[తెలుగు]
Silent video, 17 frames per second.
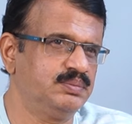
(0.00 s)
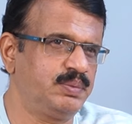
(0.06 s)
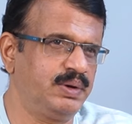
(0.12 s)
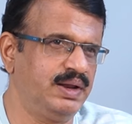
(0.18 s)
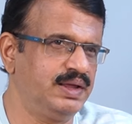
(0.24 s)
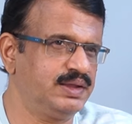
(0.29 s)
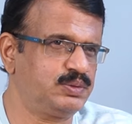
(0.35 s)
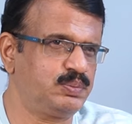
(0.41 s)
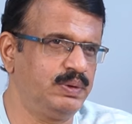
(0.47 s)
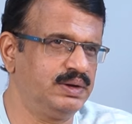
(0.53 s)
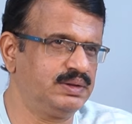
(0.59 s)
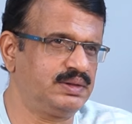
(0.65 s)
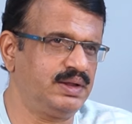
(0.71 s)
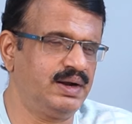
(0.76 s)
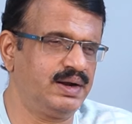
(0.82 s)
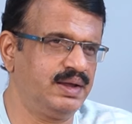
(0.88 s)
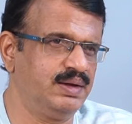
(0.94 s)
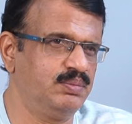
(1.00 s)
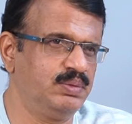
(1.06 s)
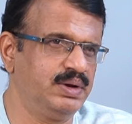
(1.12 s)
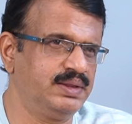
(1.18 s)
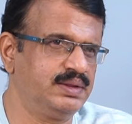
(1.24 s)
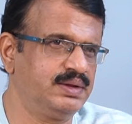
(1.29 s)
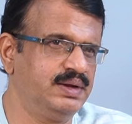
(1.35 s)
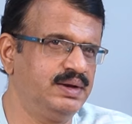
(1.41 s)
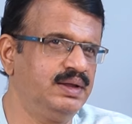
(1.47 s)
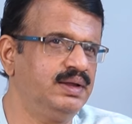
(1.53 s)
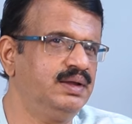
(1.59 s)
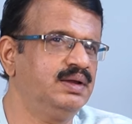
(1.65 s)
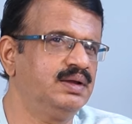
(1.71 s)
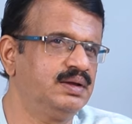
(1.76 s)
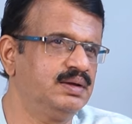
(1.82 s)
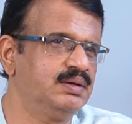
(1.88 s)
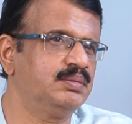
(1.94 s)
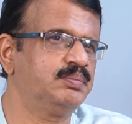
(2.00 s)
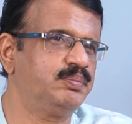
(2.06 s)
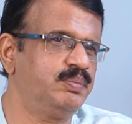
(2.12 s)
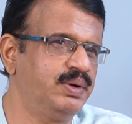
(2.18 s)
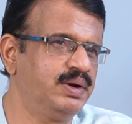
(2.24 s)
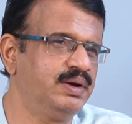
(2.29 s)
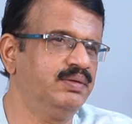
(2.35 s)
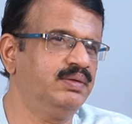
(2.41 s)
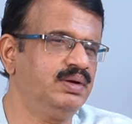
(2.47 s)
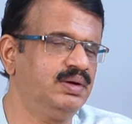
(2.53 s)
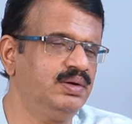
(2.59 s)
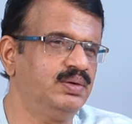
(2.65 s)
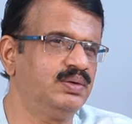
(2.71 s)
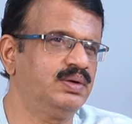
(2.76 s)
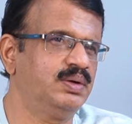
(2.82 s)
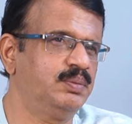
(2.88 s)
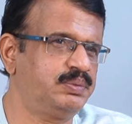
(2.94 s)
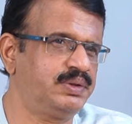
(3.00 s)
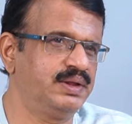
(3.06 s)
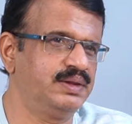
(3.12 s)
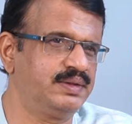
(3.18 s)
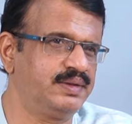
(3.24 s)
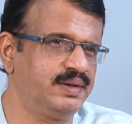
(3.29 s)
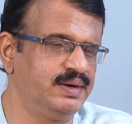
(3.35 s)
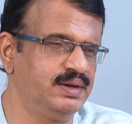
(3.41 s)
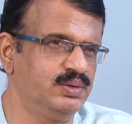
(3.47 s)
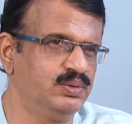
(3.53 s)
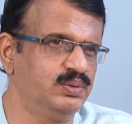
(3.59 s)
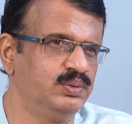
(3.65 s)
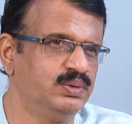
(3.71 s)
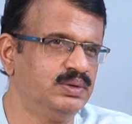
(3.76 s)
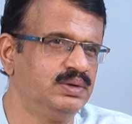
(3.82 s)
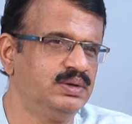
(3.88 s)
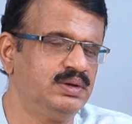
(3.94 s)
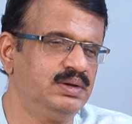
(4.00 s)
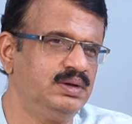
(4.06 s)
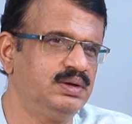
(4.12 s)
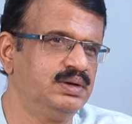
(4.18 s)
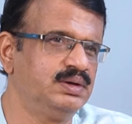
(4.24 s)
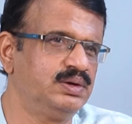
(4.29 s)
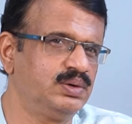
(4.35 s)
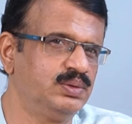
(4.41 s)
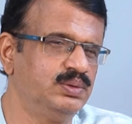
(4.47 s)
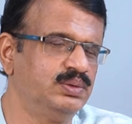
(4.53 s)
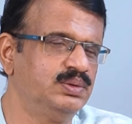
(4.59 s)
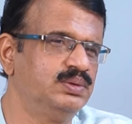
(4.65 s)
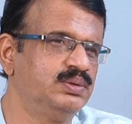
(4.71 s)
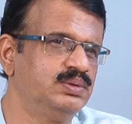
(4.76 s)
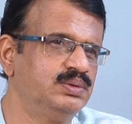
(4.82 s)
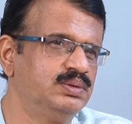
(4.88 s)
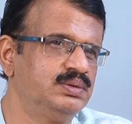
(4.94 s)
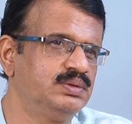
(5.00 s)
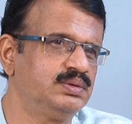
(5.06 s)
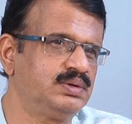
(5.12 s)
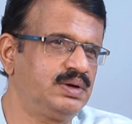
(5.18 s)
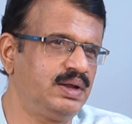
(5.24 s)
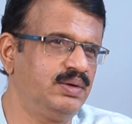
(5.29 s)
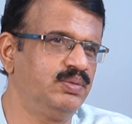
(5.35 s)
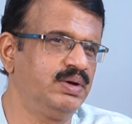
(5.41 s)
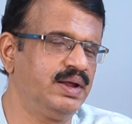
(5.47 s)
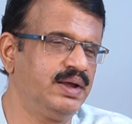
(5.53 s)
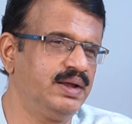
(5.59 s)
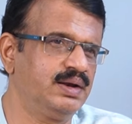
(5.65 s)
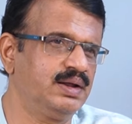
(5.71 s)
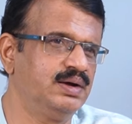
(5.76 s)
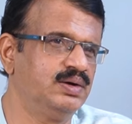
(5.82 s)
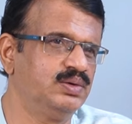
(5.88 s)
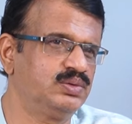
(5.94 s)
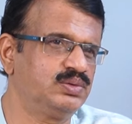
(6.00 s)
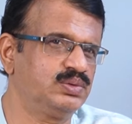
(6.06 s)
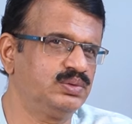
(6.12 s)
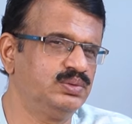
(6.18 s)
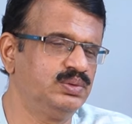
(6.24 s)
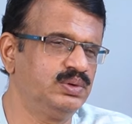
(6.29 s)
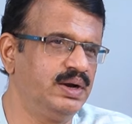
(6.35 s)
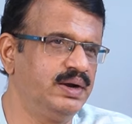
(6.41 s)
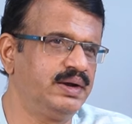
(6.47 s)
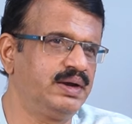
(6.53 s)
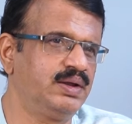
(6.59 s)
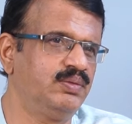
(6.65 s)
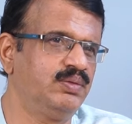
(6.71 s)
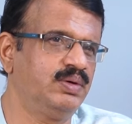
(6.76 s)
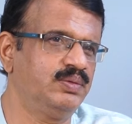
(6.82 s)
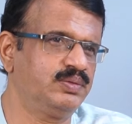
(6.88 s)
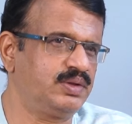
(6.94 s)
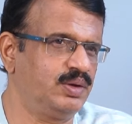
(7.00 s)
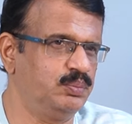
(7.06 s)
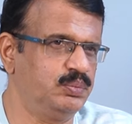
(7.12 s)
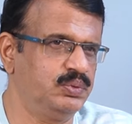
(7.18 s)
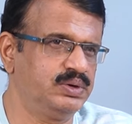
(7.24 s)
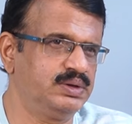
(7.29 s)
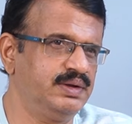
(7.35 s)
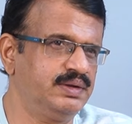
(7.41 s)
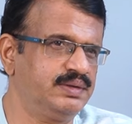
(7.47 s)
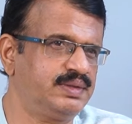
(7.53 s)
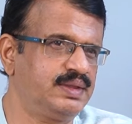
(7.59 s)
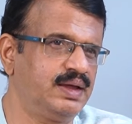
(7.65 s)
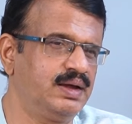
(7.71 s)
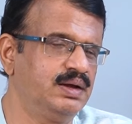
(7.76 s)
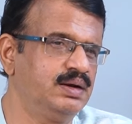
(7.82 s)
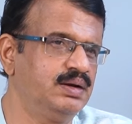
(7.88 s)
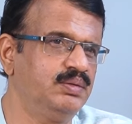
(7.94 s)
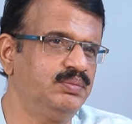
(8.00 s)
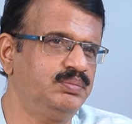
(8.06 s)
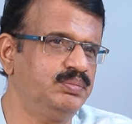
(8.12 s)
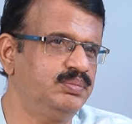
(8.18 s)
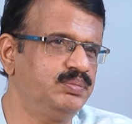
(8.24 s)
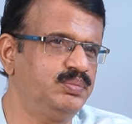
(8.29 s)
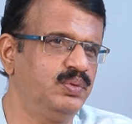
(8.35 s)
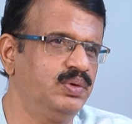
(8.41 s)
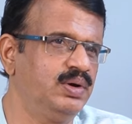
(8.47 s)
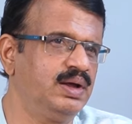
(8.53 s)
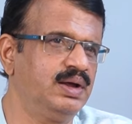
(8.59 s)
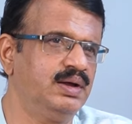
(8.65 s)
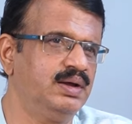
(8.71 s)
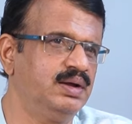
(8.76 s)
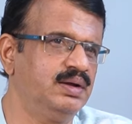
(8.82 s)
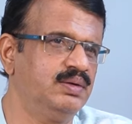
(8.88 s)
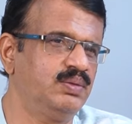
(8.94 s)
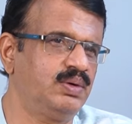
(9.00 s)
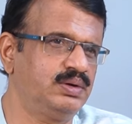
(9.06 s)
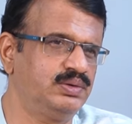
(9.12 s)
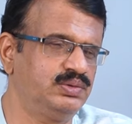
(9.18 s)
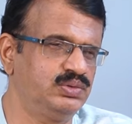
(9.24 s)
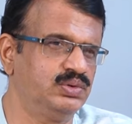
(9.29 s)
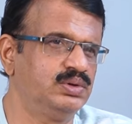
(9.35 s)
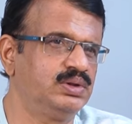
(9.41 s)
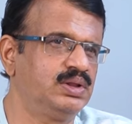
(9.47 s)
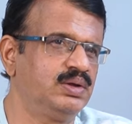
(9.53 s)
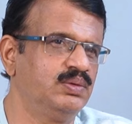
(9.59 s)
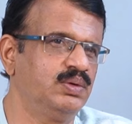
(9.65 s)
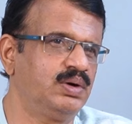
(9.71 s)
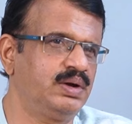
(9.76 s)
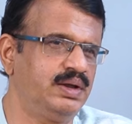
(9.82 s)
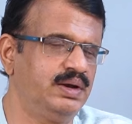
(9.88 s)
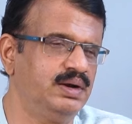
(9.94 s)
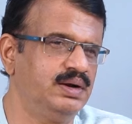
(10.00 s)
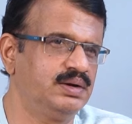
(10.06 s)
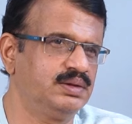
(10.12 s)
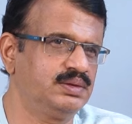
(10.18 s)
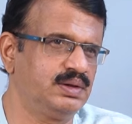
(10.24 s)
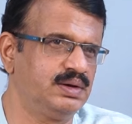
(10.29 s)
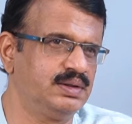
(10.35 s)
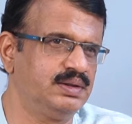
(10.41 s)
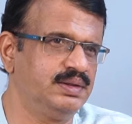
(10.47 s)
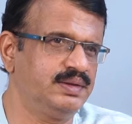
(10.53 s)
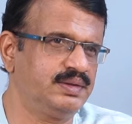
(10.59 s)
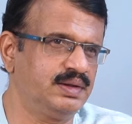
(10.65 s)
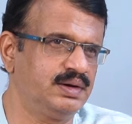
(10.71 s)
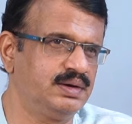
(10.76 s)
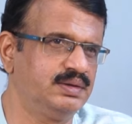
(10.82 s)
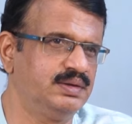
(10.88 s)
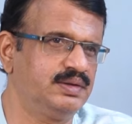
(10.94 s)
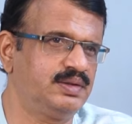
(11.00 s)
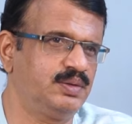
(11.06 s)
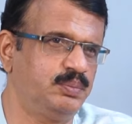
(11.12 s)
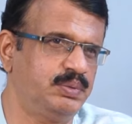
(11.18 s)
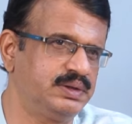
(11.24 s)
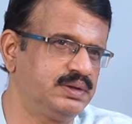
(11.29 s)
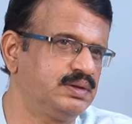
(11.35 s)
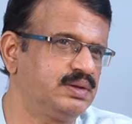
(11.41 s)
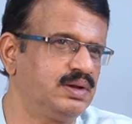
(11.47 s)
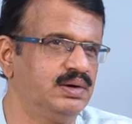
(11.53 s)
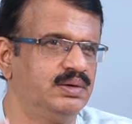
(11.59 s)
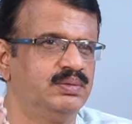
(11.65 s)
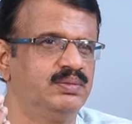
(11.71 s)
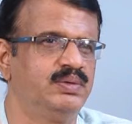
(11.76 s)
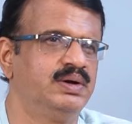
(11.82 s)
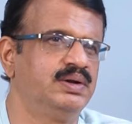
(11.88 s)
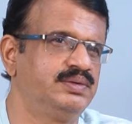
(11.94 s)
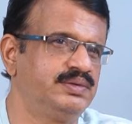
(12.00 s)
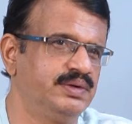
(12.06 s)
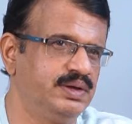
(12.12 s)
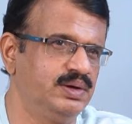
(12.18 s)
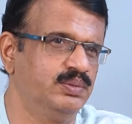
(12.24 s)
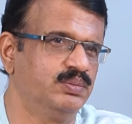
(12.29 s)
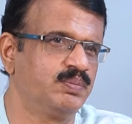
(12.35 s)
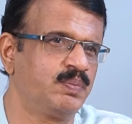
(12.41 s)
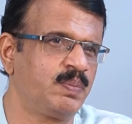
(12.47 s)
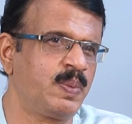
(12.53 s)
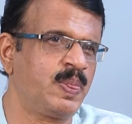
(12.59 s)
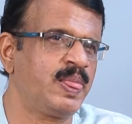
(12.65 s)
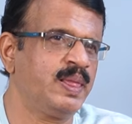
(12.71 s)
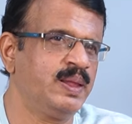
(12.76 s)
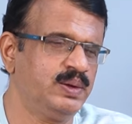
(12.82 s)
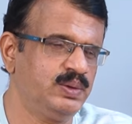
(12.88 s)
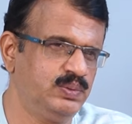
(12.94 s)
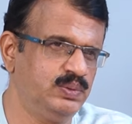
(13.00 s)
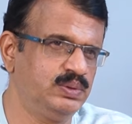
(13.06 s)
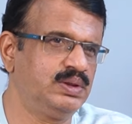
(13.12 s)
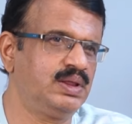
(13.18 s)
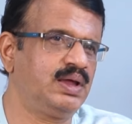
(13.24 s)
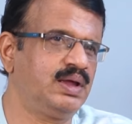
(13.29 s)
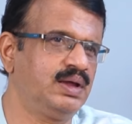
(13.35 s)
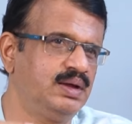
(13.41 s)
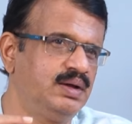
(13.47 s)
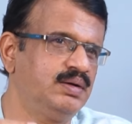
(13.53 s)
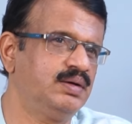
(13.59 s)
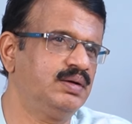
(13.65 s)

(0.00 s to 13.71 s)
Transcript: ఫిలాసఫీలో తేడా ఏం లేదు కానీ పనిలో ఎఫిషియన్సీ లేదు ఇటు టీవీ నైన్ కావచ్చు ఎన్టీవీ అవి సపోర్ట్ చేస్తాయి కానీ ఫుల్గా ఒక జ్యోతి ఒక ఈనాడు తెలుగుదేశానికి చేసే పద్ధతిలో వీళ్ళు చేయరు కొద్దిగా